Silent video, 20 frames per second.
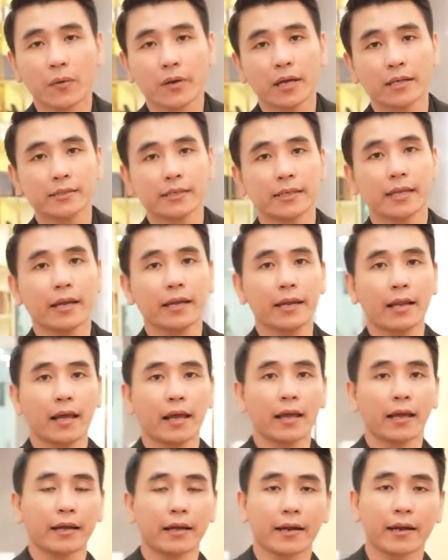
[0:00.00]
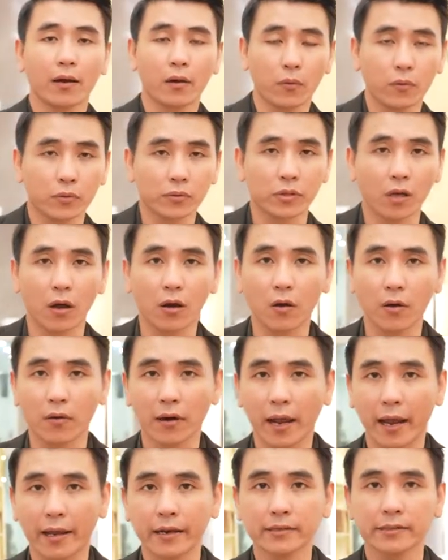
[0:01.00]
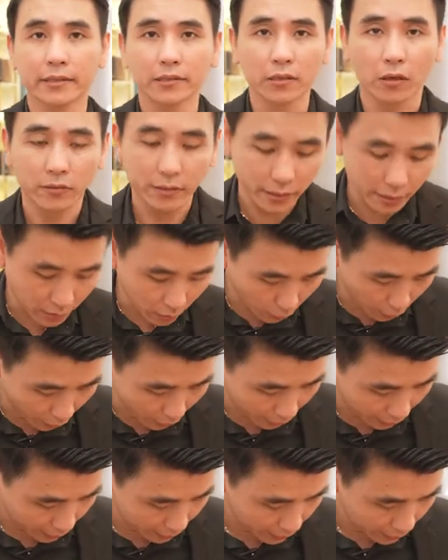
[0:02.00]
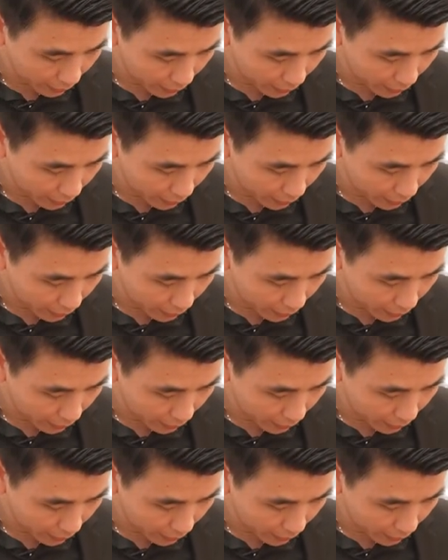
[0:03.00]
quý khách sẽ thấy là cái đầu sỏ còn lại nó sẽ sỏ dư ra ngoài